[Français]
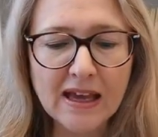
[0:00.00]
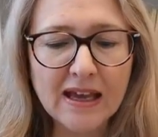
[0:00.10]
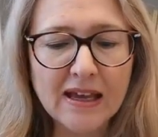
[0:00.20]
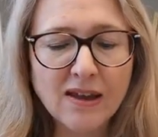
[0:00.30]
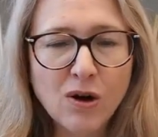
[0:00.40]

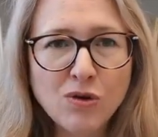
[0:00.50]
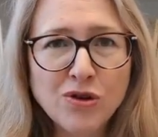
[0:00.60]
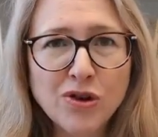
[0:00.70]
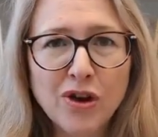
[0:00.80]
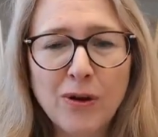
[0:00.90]
Et
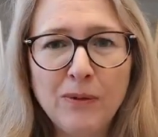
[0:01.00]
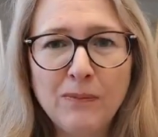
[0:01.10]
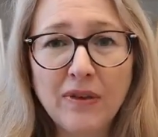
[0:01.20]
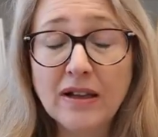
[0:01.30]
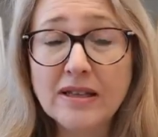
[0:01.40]
donc, euh,
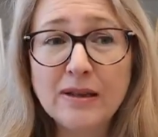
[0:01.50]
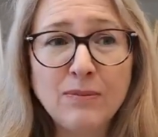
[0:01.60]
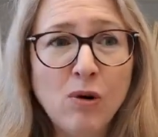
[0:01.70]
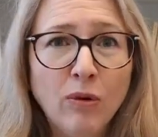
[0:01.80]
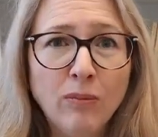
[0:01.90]
c'est
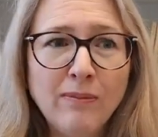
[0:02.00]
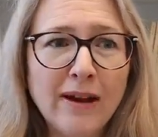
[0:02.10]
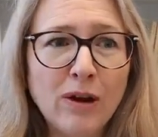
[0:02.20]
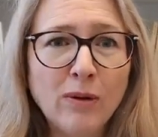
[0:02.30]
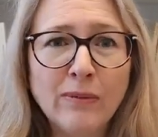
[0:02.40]
beau, mais
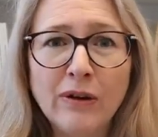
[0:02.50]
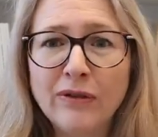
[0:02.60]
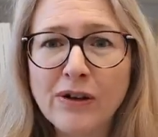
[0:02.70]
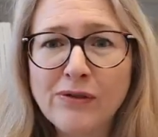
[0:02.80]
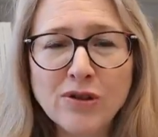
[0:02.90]
comment
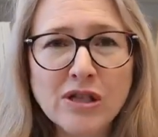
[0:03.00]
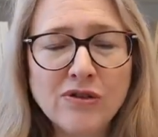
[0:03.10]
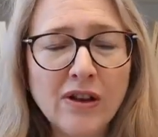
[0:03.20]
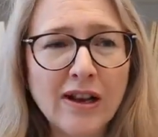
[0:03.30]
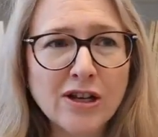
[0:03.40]
faire
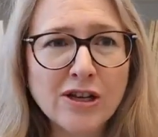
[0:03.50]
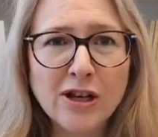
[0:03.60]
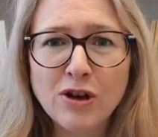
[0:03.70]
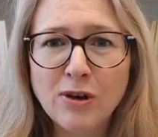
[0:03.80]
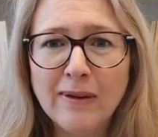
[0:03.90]
fructifier l'argent,
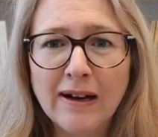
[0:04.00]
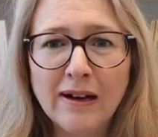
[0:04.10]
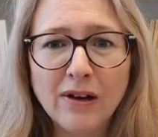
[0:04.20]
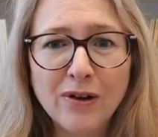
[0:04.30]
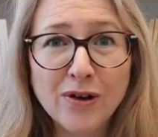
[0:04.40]
comment
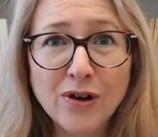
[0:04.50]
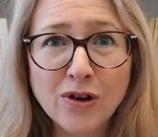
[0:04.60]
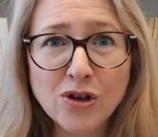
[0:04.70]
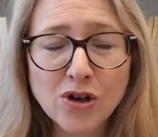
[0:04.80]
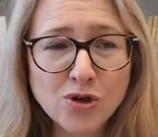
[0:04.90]

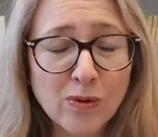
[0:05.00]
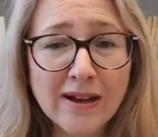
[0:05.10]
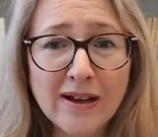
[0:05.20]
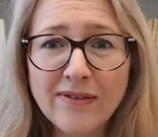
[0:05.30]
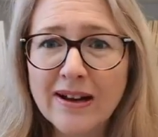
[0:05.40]
euh, jouer
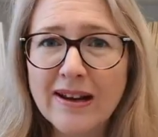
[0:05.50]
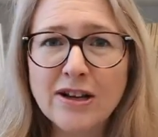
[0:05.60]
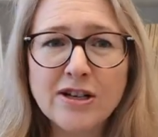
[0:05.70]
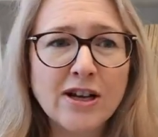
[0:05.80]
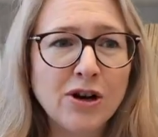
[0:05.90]
avec
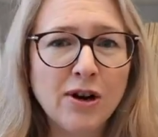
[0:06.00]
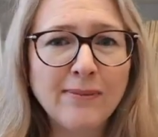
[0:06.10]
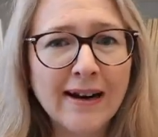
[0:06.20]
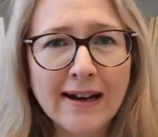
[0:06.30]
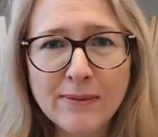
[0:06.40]
l'argent,
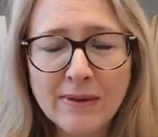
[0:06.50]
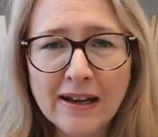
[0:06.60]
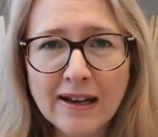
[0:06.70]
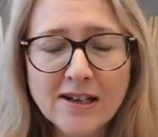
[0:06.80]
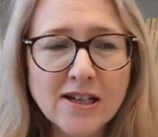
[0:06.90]
comment aimer
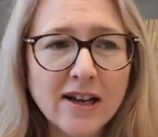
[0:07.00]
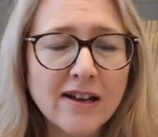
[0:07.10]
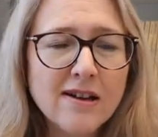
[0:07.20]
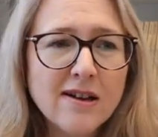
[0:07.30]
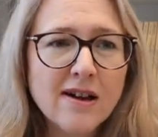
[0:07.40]
l'argent,
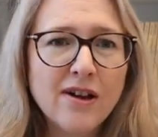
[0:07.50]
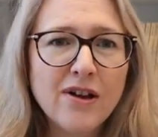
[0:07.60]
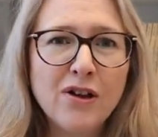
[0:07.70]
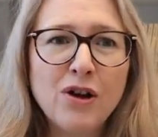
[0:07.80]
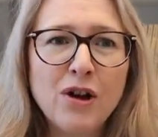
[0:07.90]

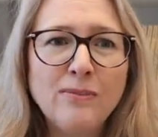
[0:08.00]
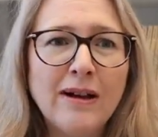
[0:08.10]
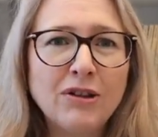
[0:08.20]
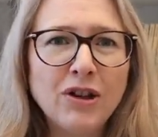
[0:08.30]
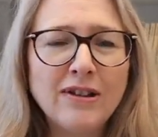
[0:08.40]
euh, comment
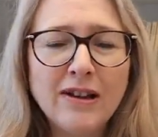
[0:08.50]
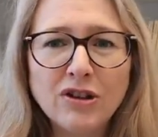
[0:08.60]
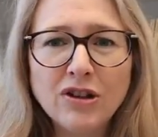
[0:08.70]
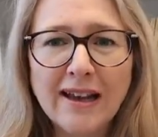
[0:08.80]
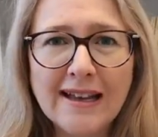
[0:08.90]
entretenir une
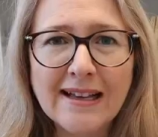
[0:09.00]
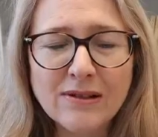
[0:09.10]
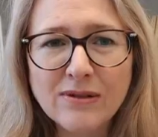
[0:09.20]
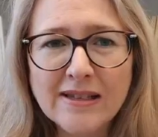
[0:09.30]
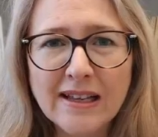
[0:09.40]

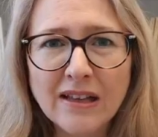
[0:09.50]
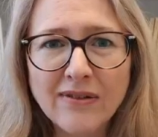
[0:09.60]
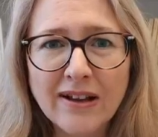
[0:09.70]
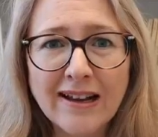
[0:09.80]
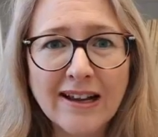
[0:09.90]
relation saine
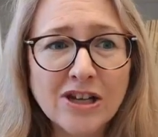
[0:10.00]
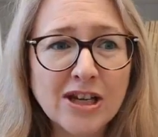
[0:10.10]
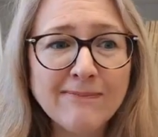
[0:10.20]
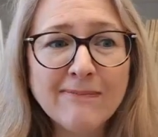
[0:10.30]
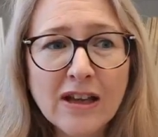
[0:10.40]
avec
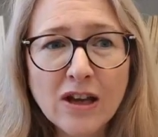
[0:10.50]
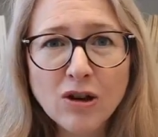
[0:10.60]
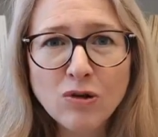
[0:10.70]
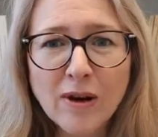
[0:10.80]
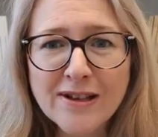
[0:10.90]
l'argent,
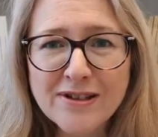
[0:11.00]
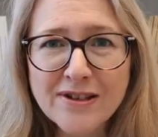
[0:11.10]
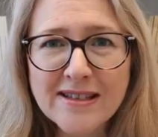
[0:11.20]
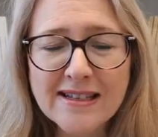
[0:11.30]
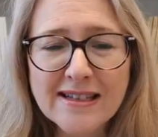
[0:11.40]
où est-ce que
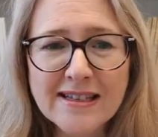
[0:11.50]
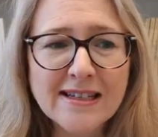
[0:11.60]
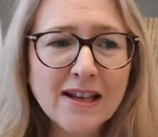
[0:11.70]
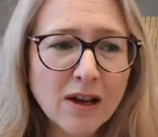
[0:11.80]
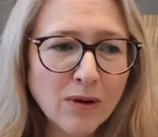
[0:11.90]
c'est
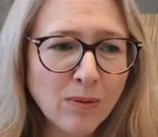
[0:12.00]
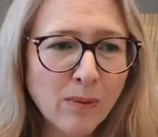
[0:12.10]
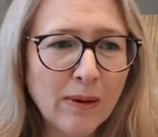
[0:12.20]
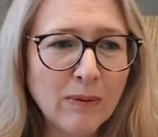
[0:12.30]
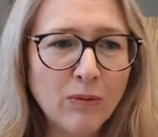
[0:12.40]
dit? Pas
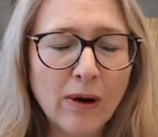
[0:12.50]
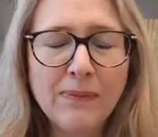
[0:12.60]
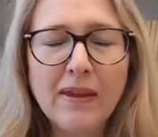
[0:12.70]
mal moins.